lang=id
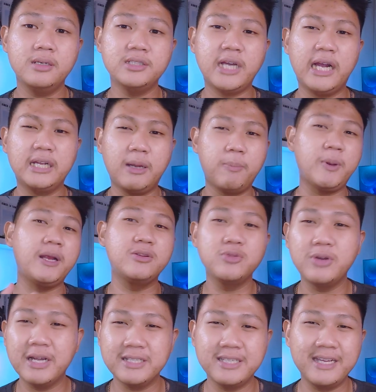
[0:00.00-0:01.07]
jangan ngeprank
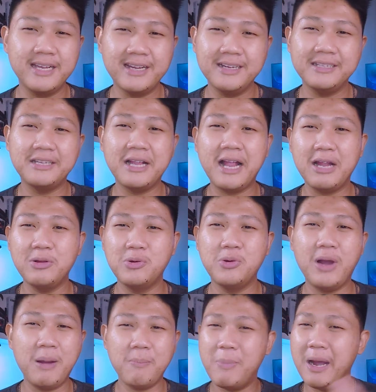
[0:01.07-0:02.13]
juga sih ya,
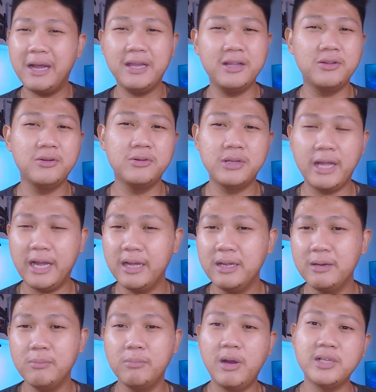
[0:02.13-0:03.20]
terlalu apa gitu. Nah,
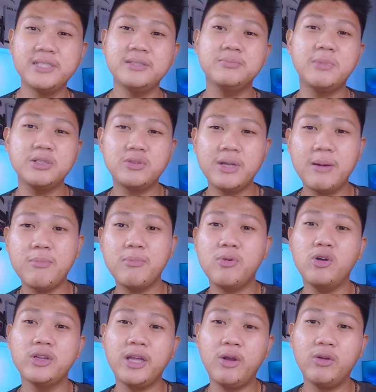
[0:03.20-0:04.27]
mas maksudnya
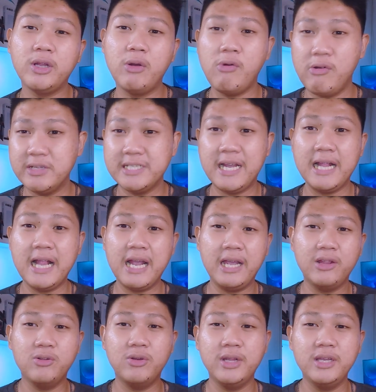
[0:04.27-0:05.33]
konten-konten wawancara
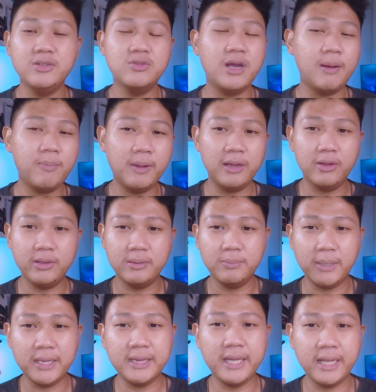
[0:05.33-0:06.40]
gitu. Ini juga pen
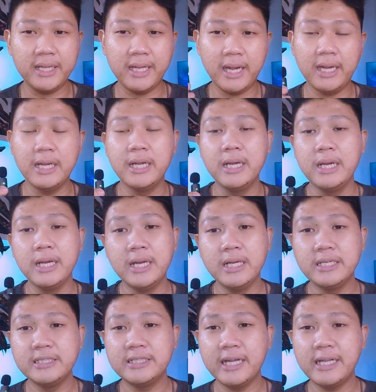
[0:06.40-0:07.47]
penting. Nah,
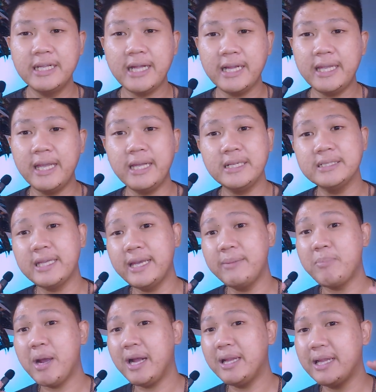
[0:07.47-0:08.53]
jadi nanti saya
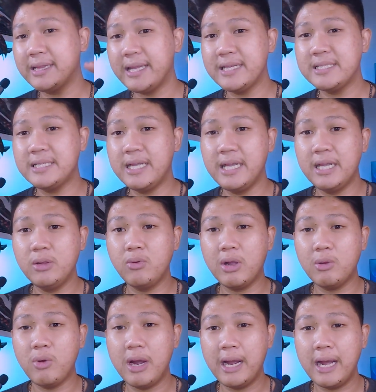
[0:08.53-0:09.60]
bakalan tes di
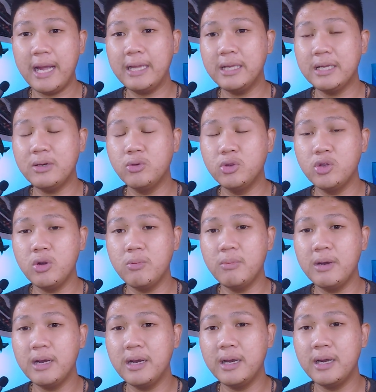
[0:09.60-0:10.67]
luar ruangan untuk
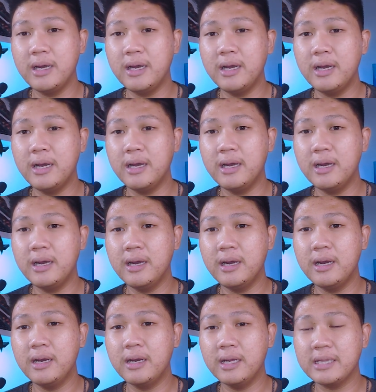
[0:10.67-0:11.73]

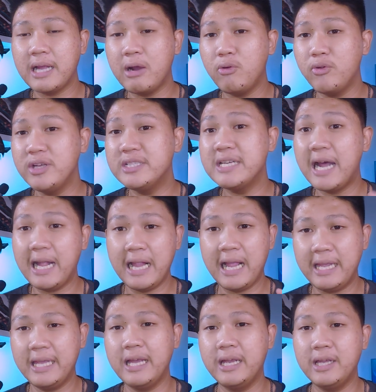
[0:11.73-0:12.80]
mengetahui
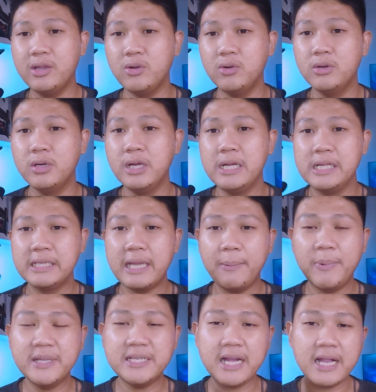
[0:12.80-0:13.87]
jaraknya gitu.
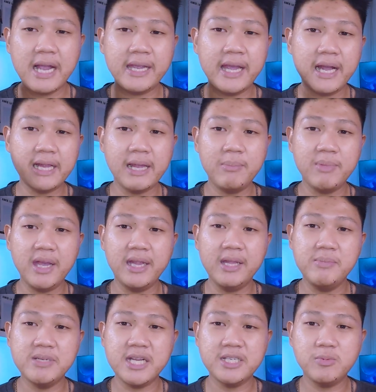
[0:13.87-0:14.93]
Tapi jaraknya klaimnya
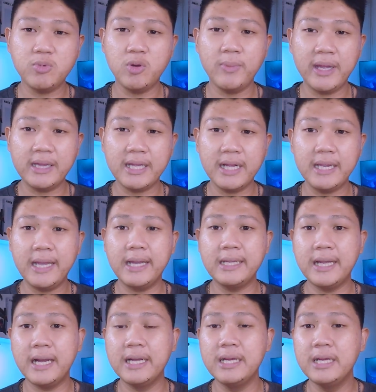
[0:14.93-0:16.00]
ini bisa 10 meter ya.
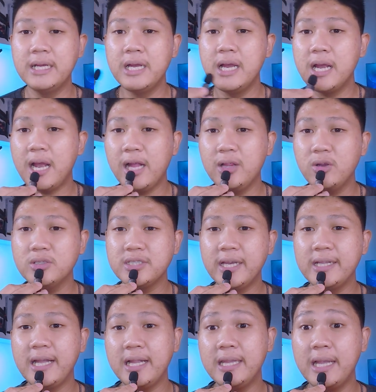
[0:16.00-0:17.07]
Nah, kalau
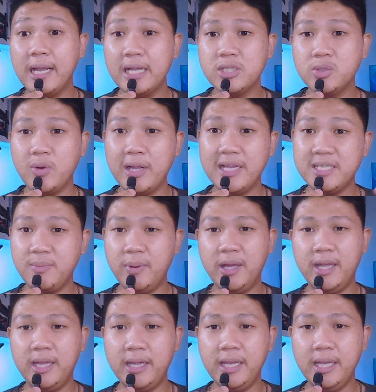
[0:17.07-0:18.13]
saya dari dekat suaranya
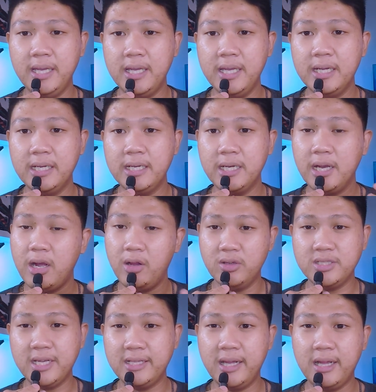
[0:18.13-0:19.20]
seperti ini, kalau
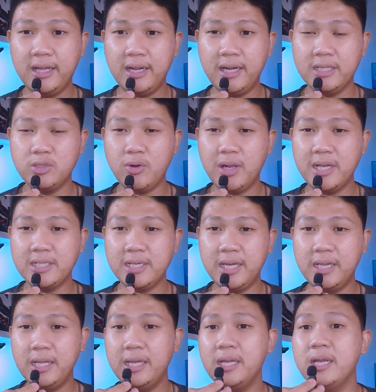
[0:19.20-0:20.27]
saya dari dekat suara
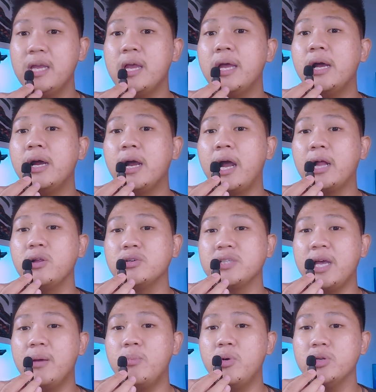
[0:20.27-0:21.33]
segini, kalau
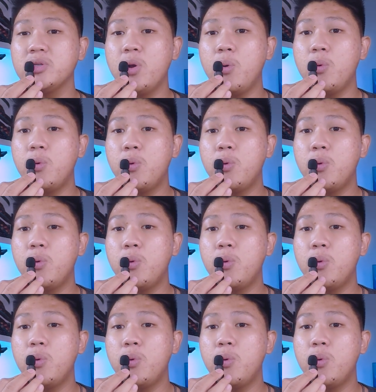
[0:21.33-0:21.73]
saya embus,